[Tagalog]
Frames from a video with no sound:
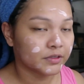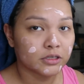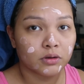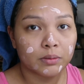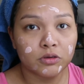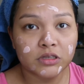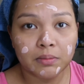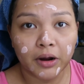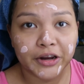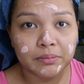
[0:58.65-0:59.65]
So, I'm
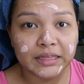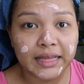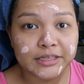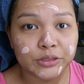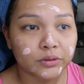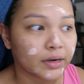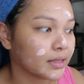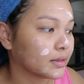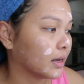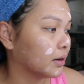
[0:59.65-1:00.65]
using Mario Badescu
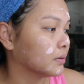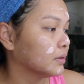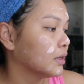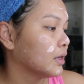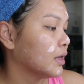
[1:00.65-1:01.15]
right now.